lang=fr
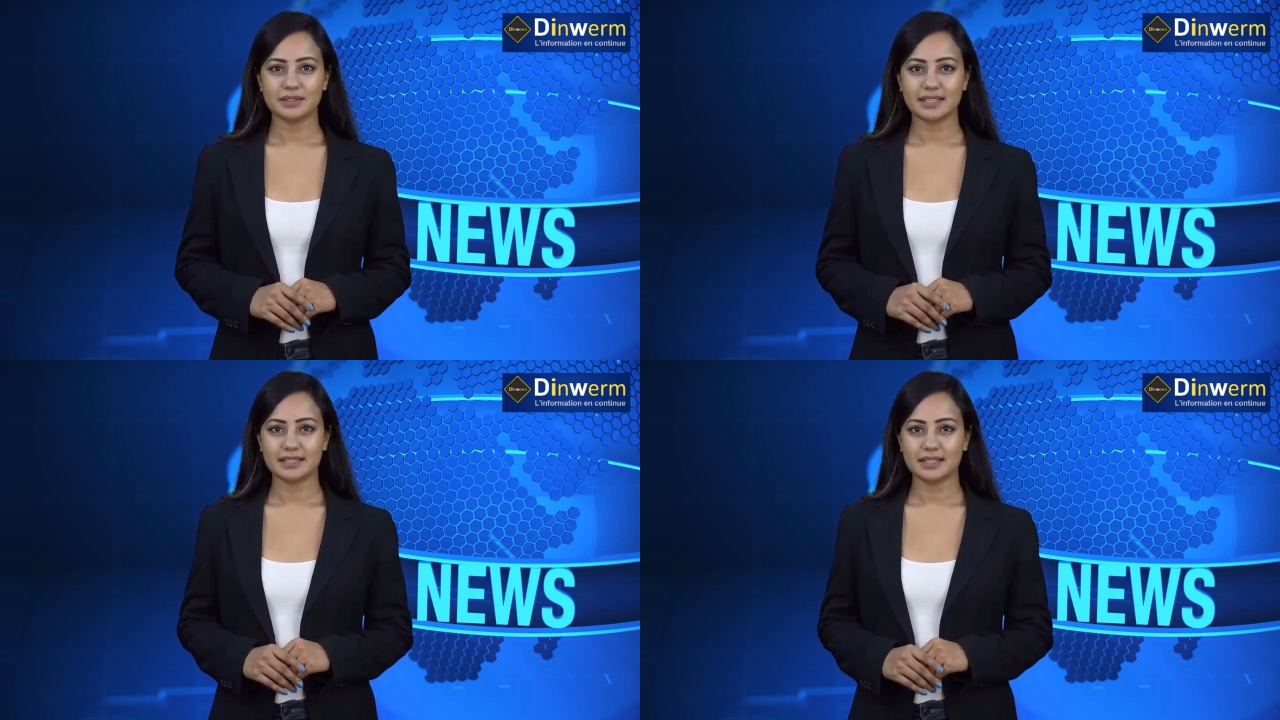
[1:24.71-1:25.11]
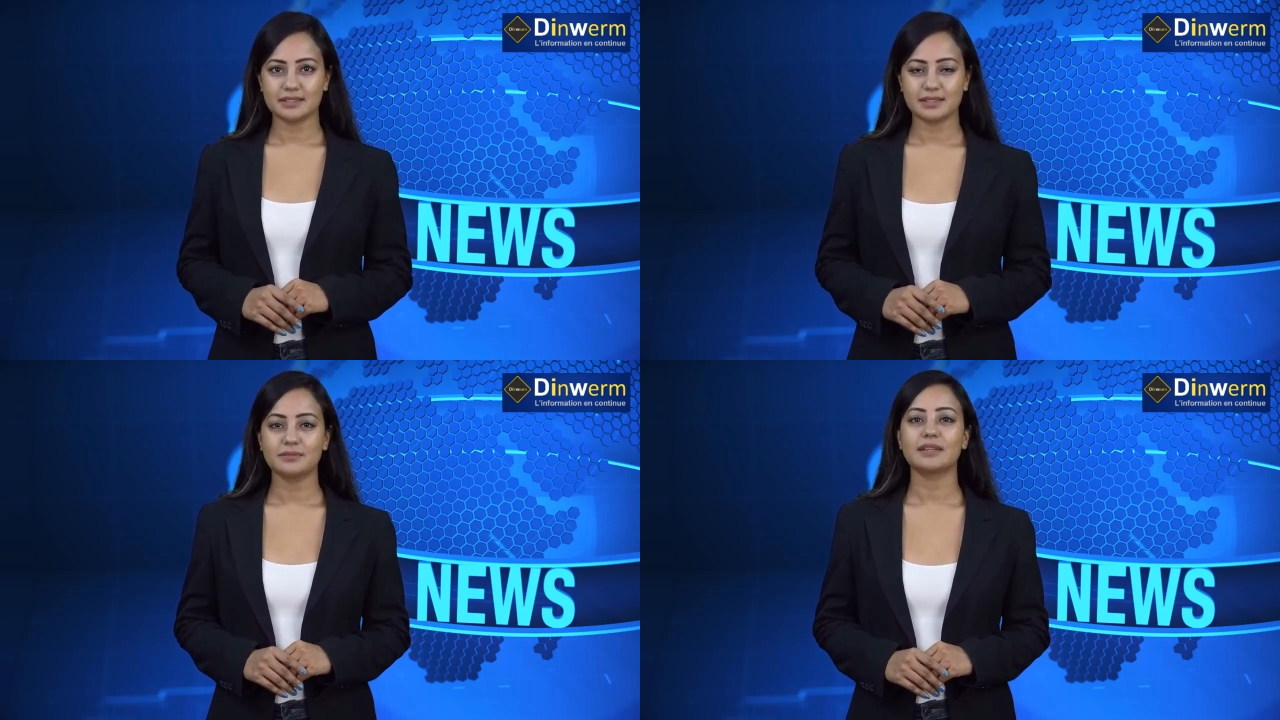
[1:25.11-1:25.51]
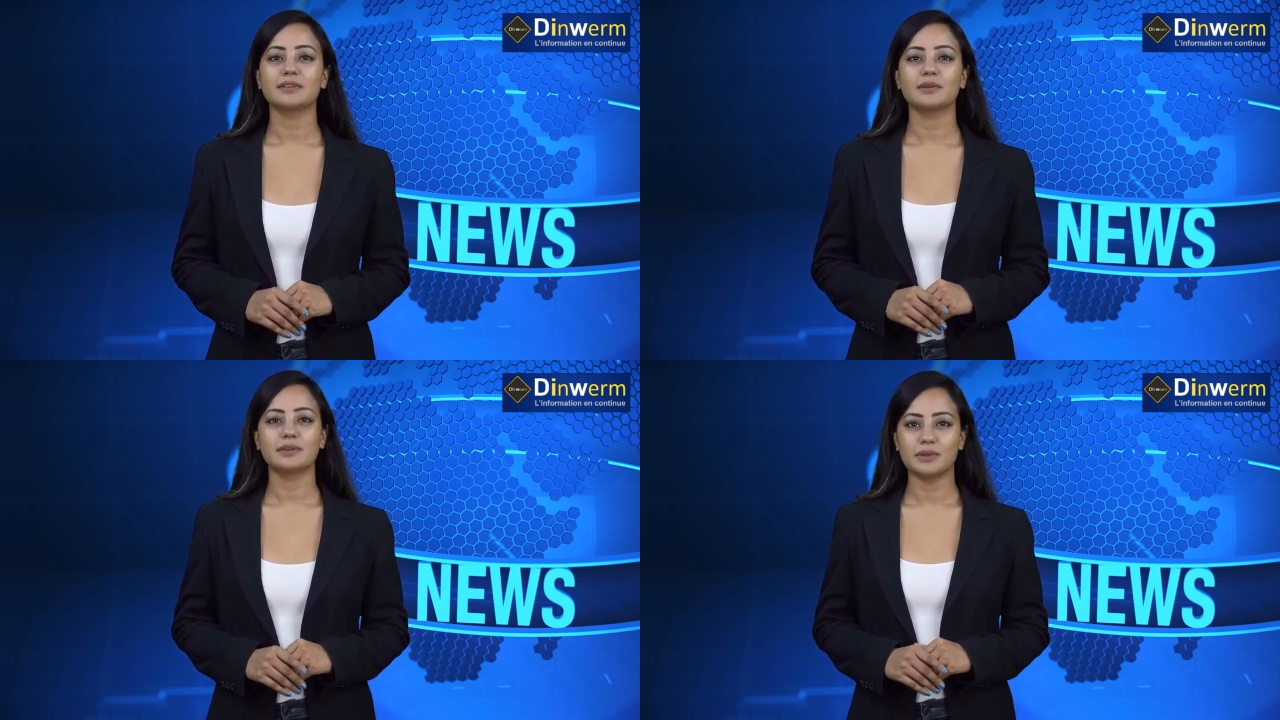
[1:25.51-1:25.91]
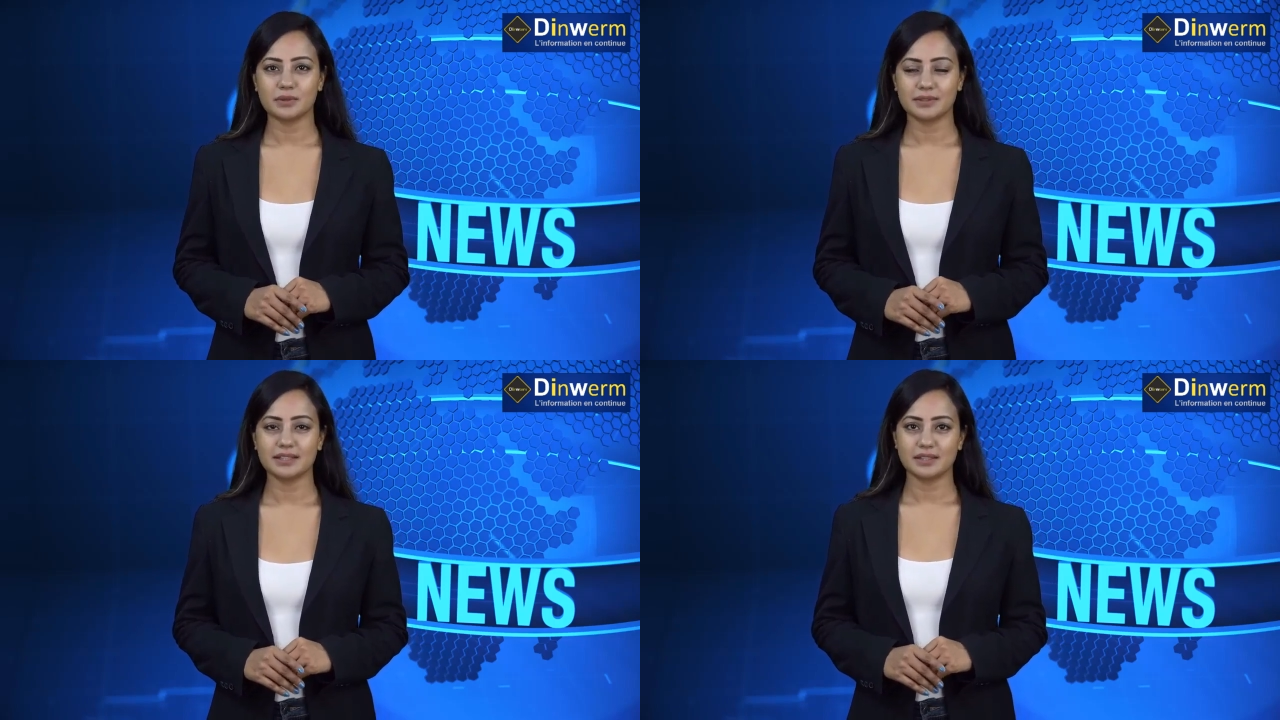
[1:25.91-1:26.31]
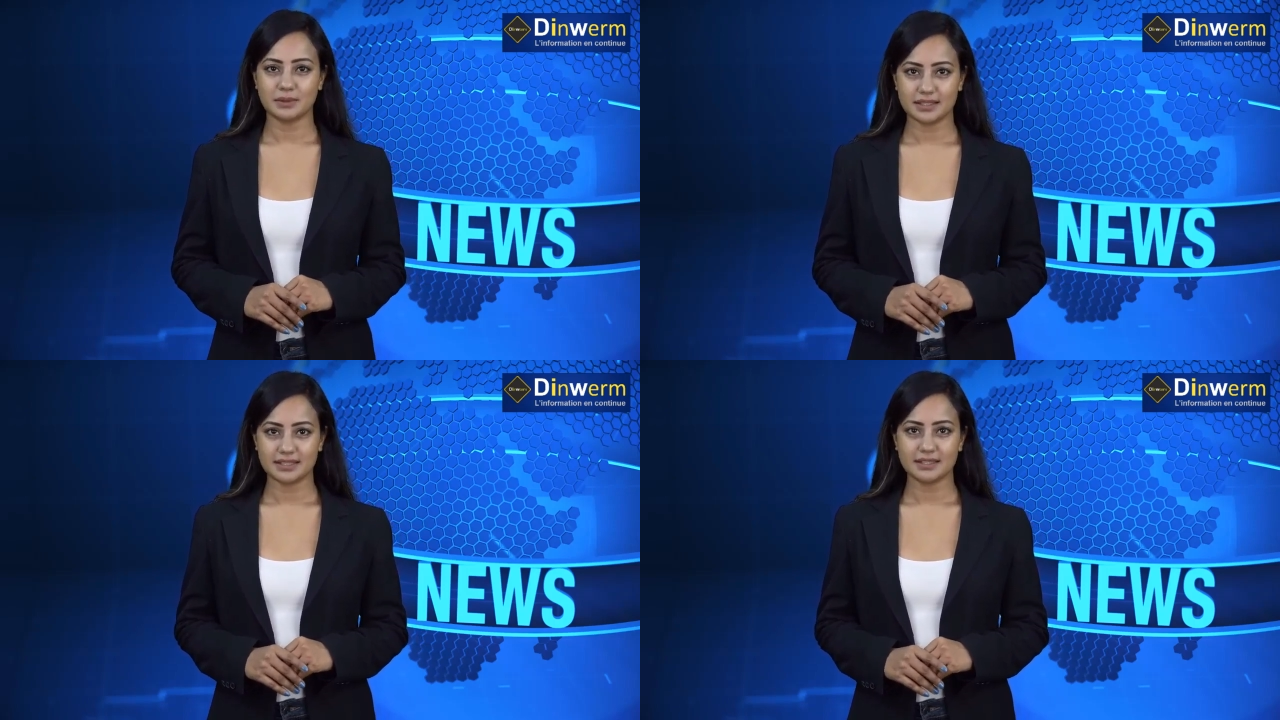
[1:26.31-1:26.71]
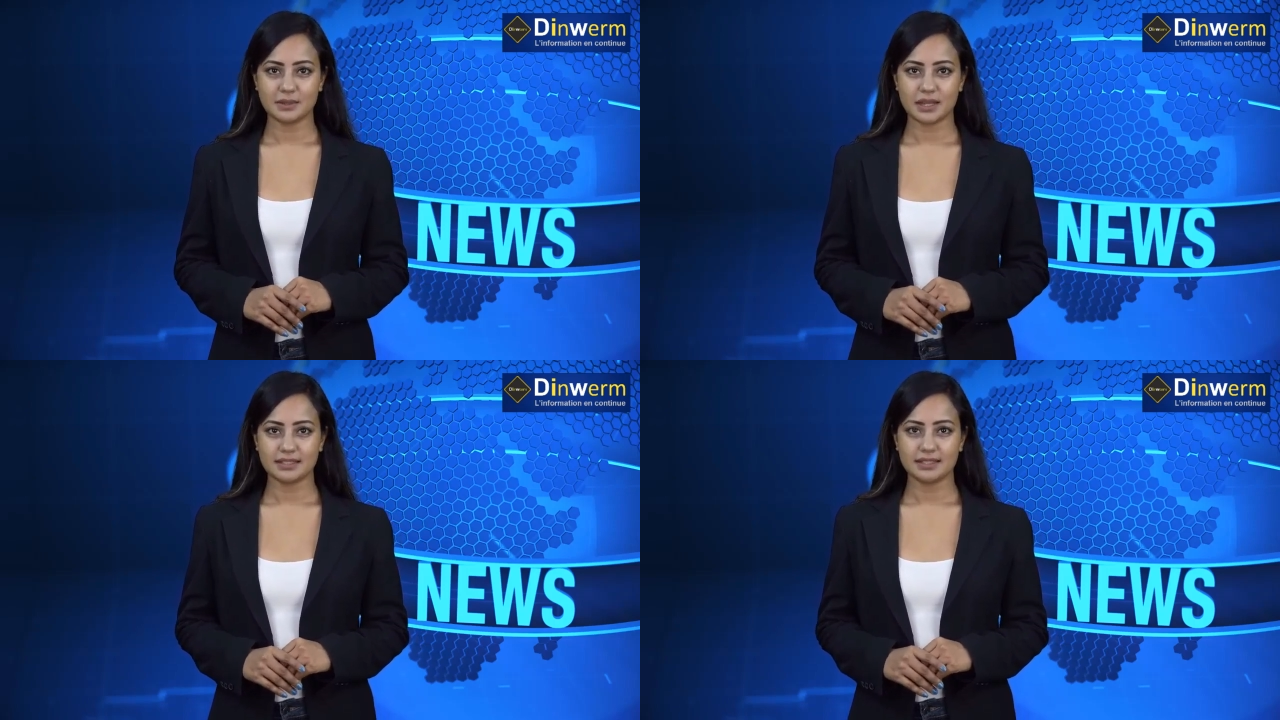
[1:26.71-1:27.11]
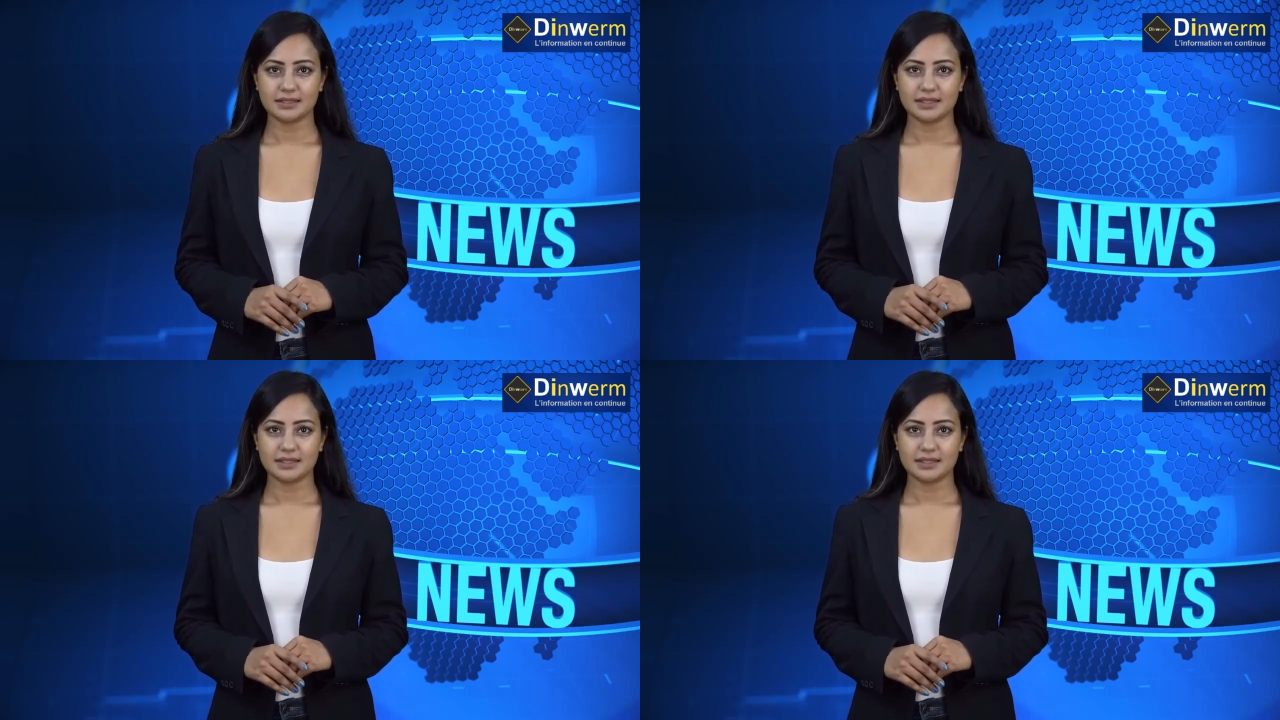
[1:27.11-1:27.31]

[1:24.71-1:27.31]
jour. Une enquête est en cours.